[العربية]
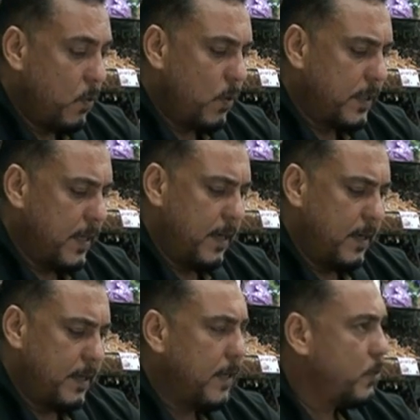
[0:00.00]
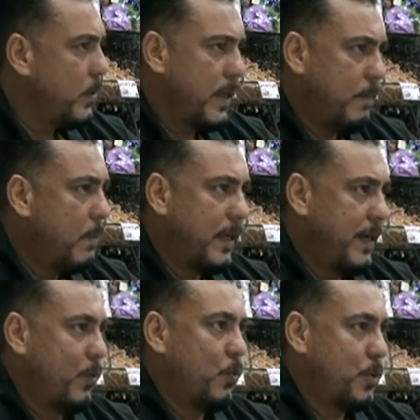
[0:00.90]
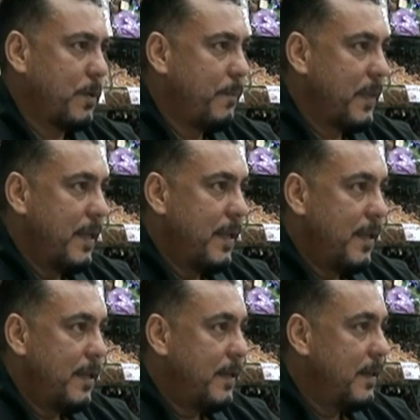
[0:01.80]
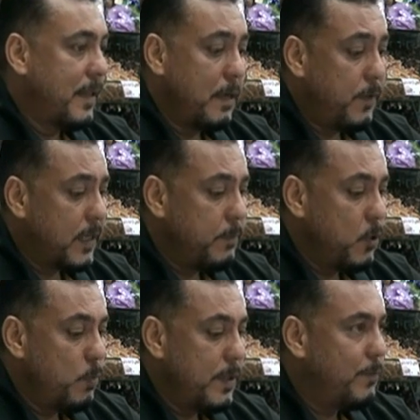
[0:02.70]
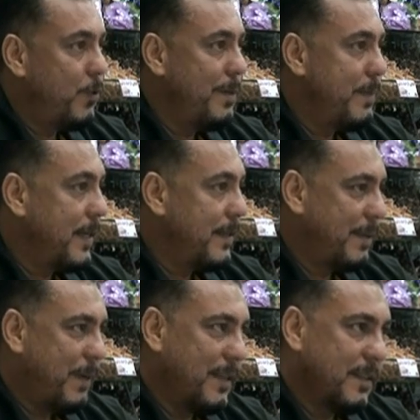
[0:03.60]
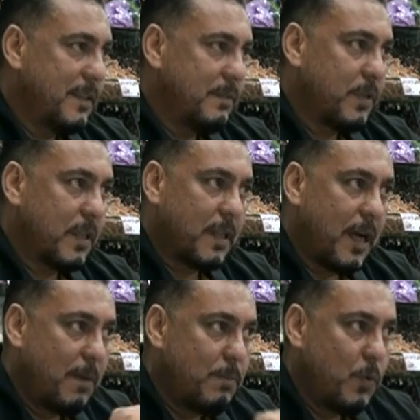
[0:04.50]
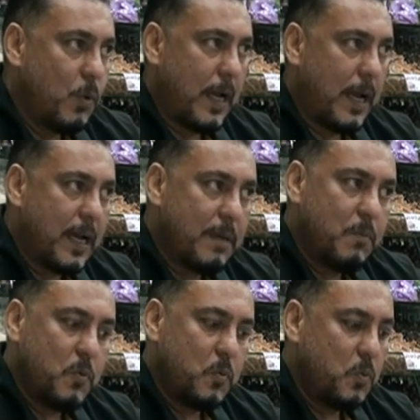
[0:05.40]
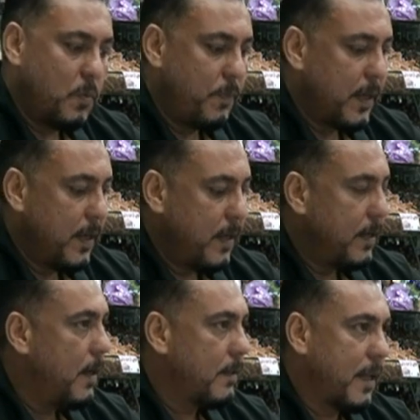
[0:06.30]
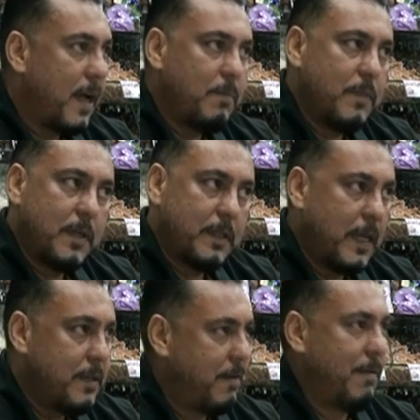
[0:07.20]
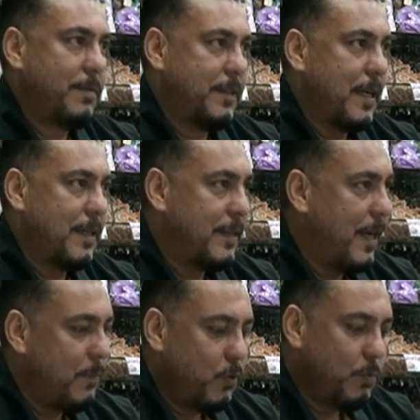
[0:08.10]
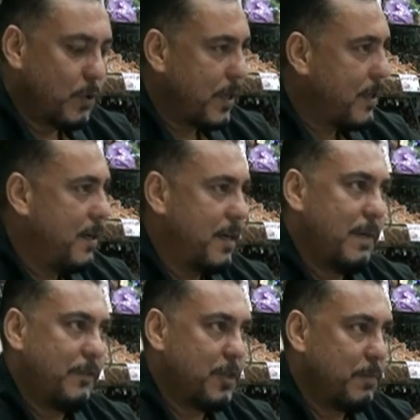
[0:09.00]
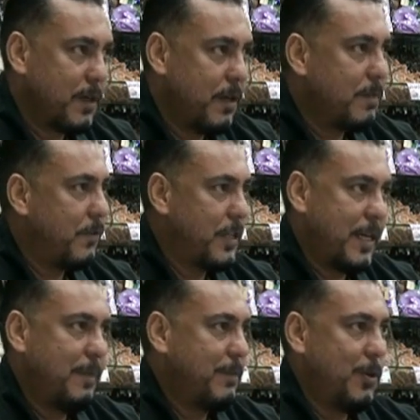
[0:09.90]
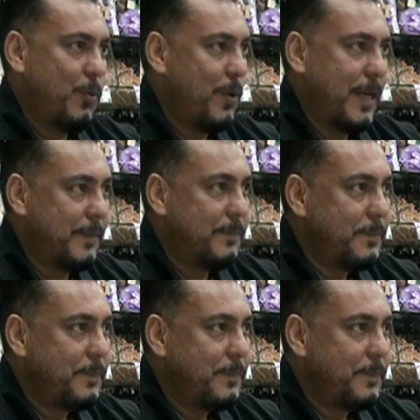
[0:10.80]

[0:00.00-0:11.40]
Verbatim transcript: وده ده شغلنا احنا ما بنغيروش آه، ده الفرق بينه وبين الفول البلدي طبعا في الطعم والحجم و... لا طعم تاني خالص يعني طعم فول مسكر ما فيش مرار ما فيش الكلام ده كله يعني